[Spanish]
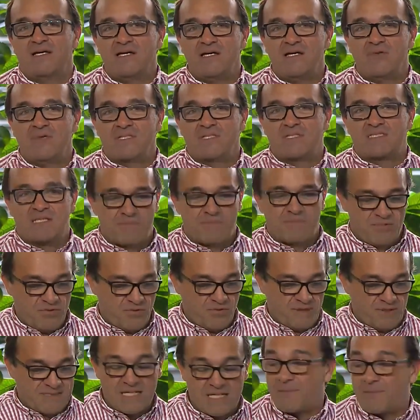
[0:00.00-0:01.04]
y WhatsApp
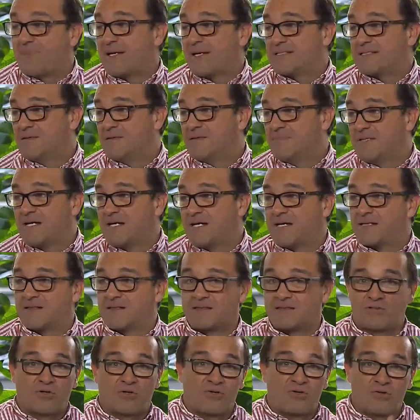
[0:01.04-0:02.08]
no es capaz de enviar
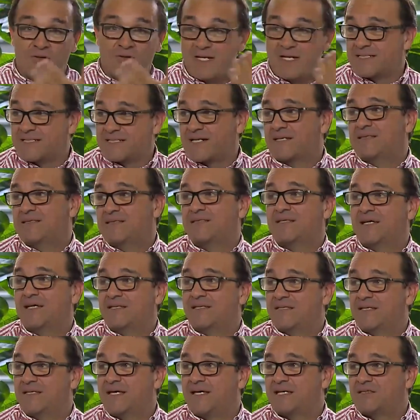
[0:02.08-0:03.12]
toda esa
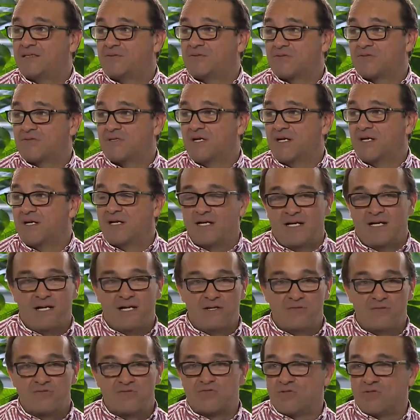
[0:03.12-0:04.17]
cantidad de datos
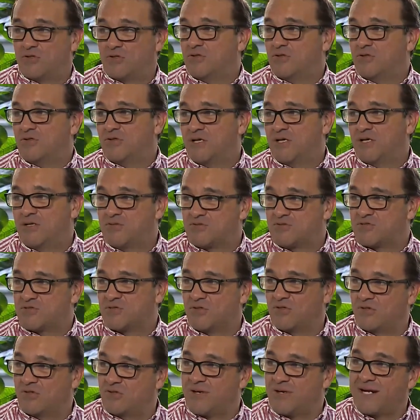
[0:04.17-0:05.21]
en un solo, en un
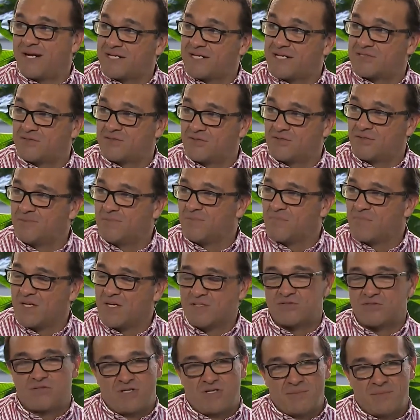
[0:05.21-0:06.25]
solo anexo, ¿no? Ah,
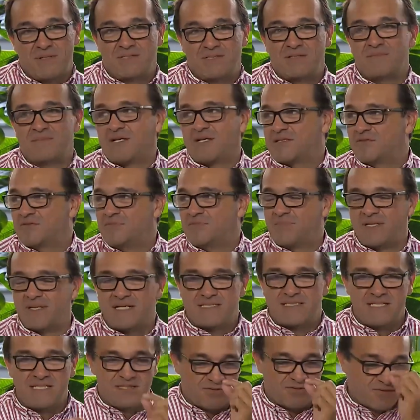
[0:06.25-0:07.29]
ok. Solamente más de un
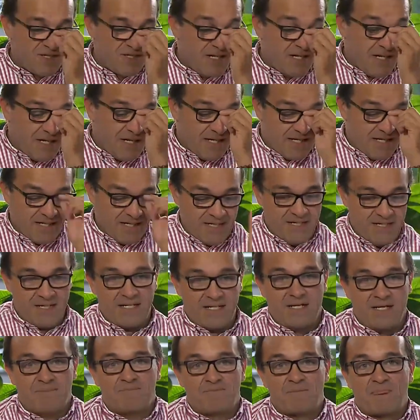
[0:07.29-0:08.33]
pedacito.
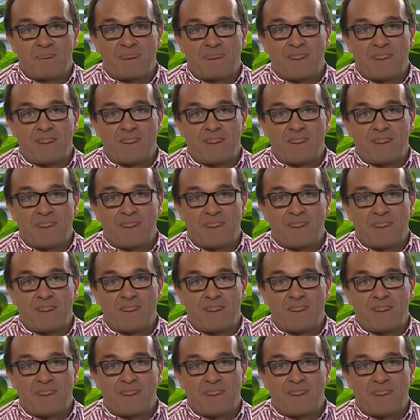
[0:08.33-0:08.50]
Em,